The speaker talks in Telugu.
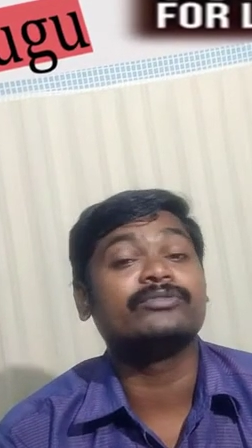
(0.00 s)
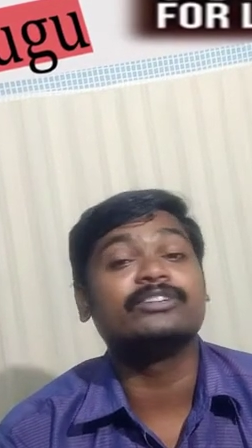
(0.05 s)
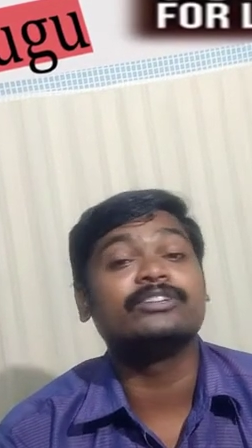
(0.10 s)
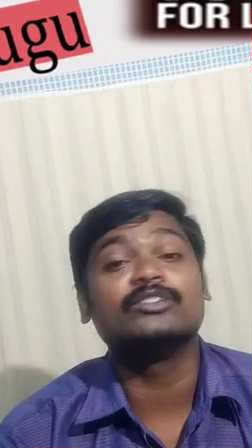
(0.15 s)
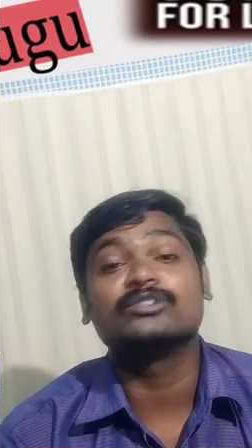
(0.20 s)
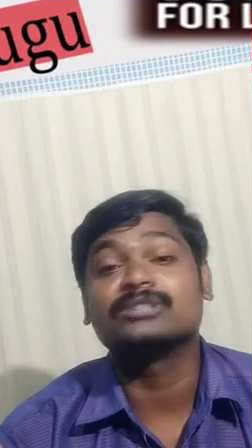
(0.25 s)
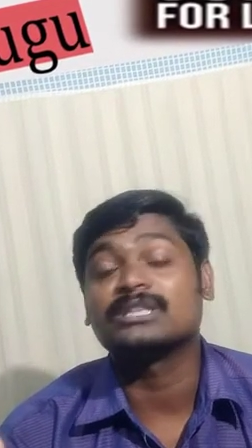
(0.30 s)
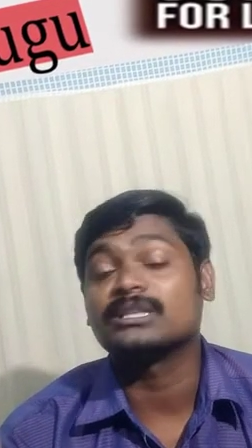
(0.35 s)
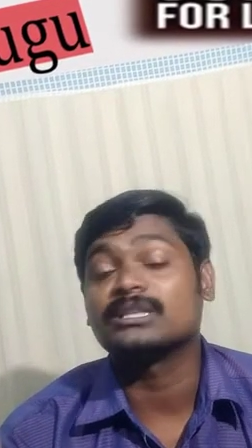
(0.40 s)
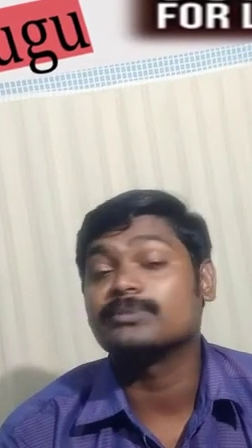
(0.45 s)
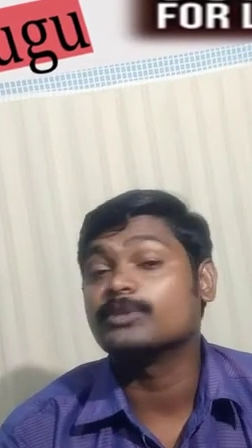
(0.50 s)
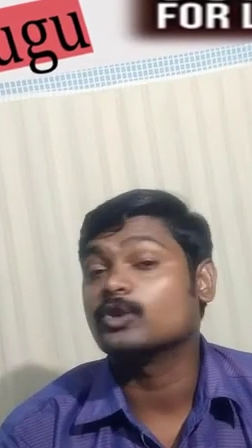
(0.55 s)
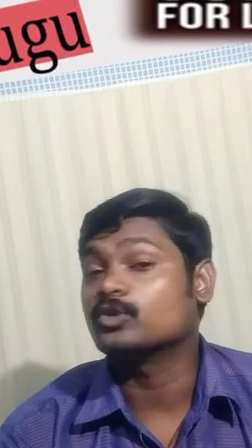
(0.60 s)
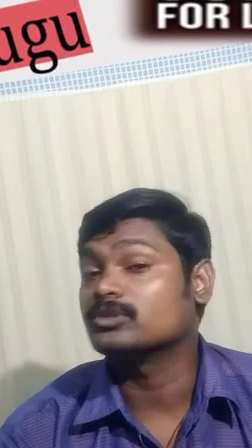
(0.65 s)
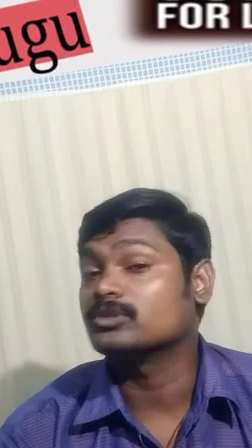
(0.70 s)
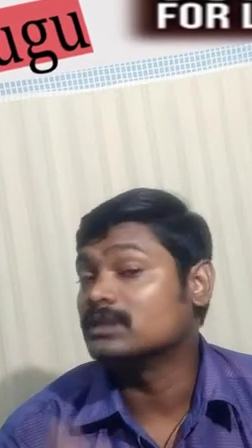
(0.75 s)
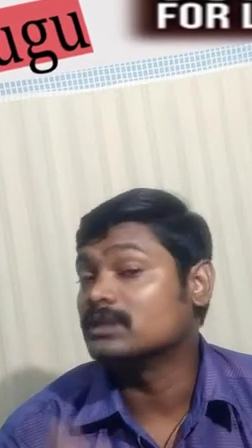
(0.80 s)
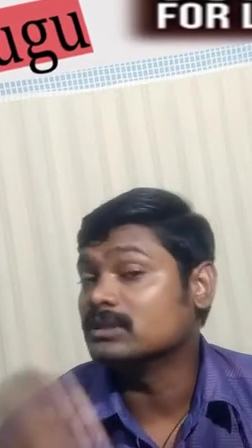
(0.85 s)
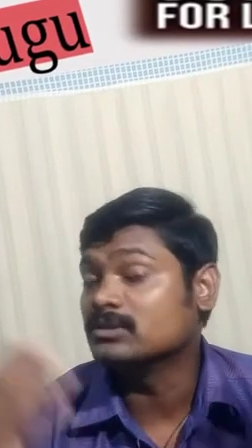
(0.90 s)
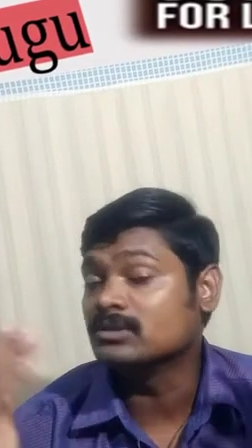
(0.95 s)
వీడియోస్ అయితే
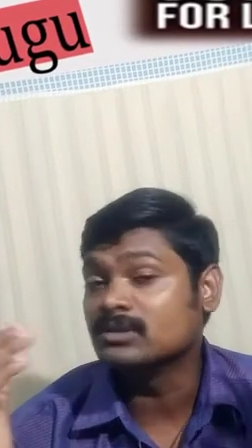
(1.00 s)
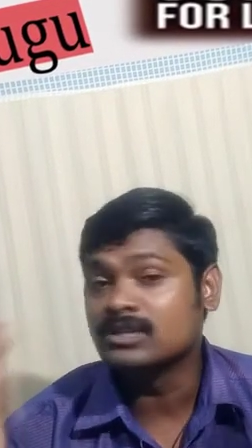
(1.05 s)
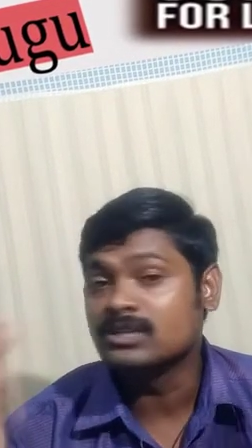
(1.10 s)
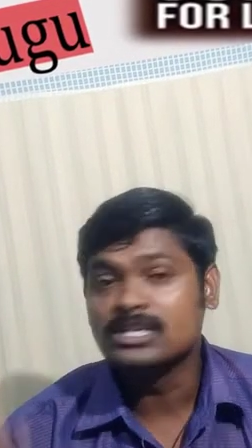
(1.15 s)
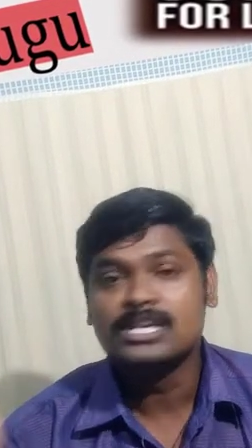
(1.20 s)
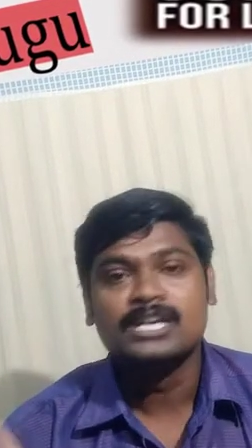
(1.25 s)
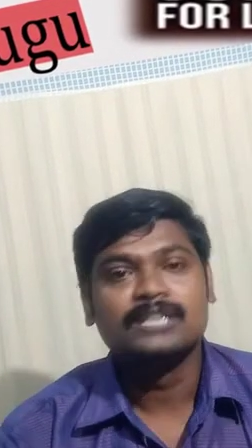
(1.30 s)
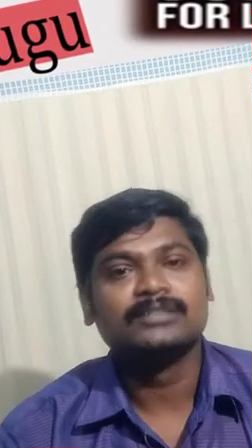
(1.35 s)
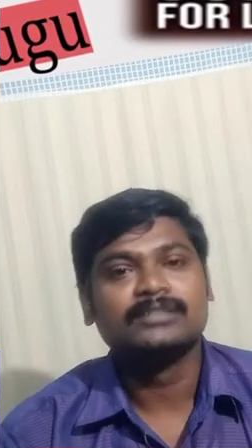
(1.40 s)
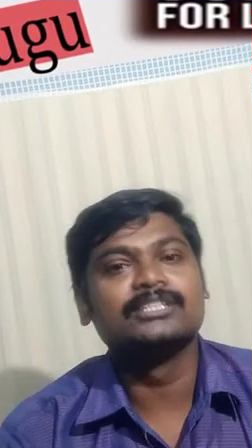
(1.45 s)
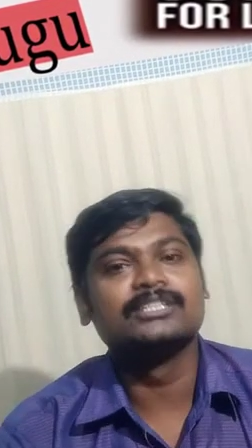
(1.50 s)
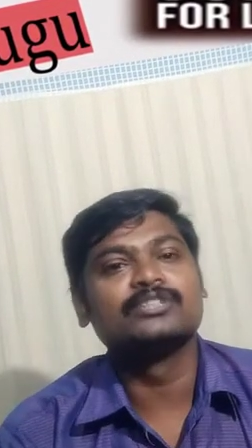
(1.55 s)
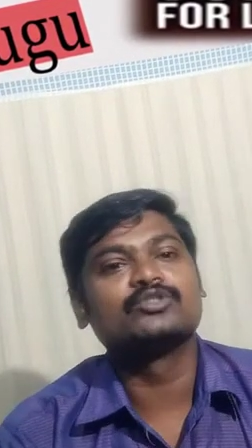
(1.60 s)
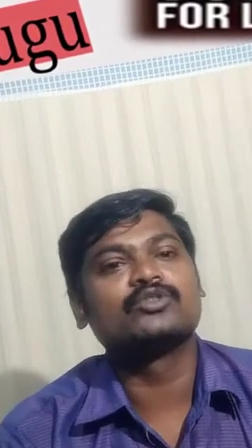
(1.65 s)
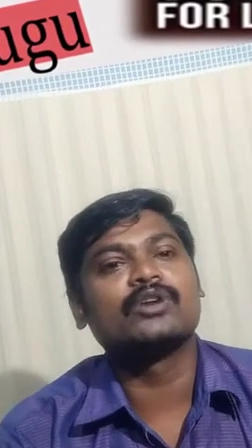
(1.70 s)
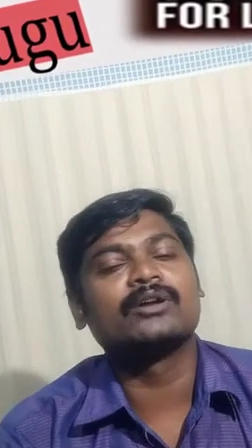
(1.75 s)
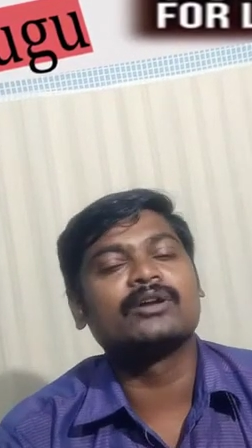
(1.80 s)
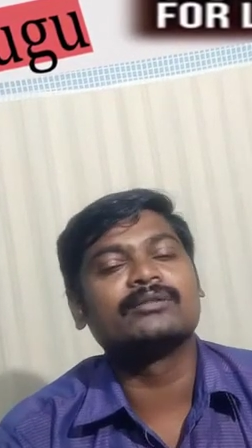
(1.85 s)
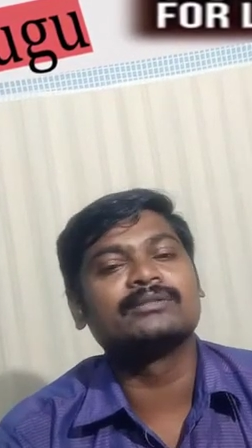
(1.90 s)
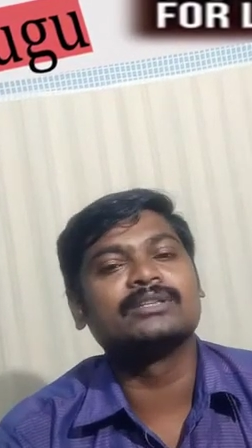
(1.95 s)
మీకోసం నేను
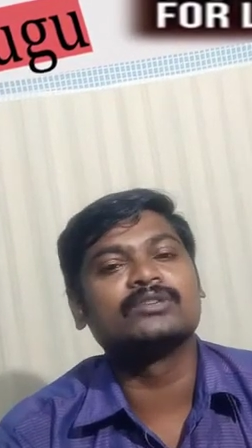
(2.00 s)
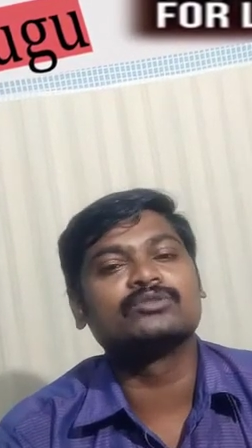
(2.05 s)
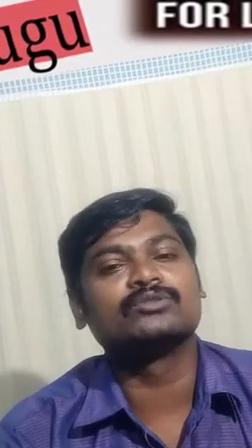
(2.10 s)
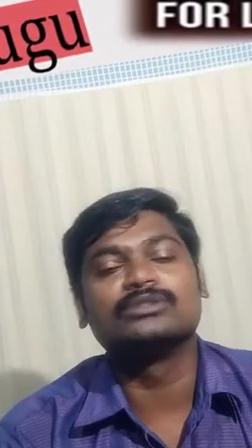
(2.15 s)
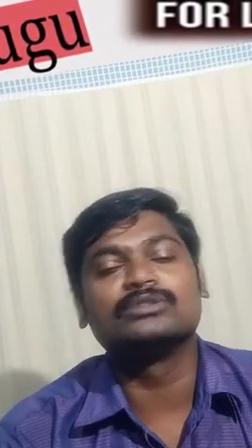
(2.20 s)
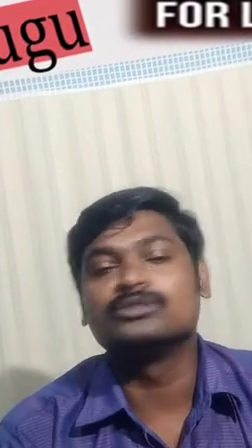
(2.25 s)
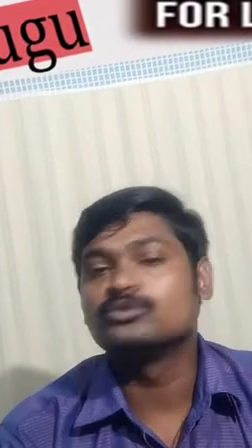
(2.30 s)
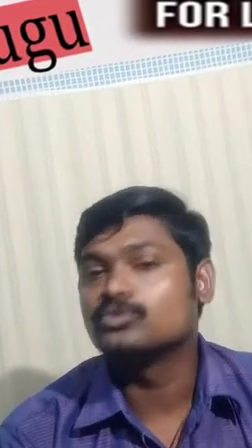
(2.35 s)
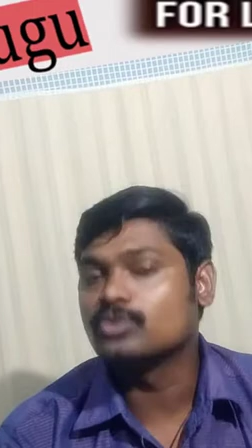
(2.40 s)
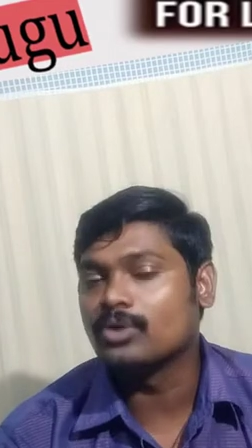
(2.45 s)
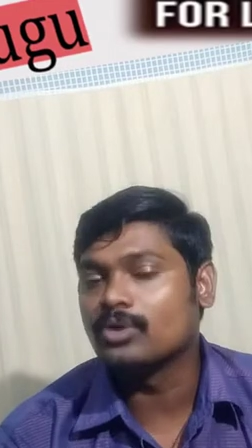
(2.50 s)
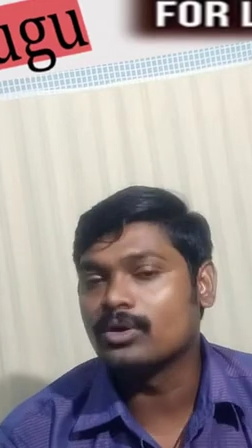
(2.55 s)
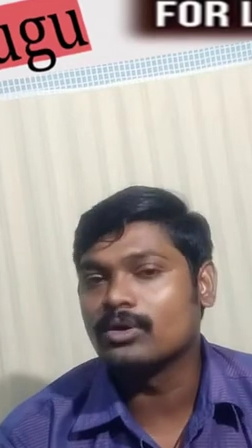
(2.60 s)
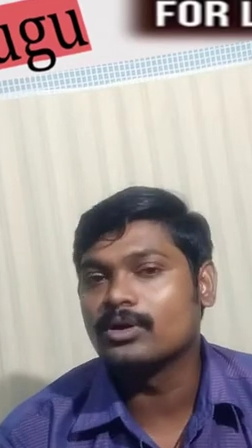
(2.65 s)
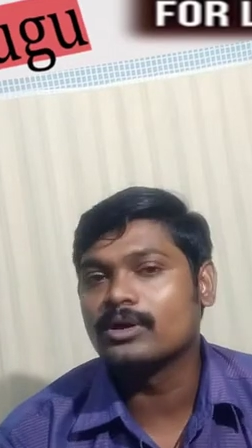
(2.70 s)
తీసుకురావడం జరుగుతుంది సో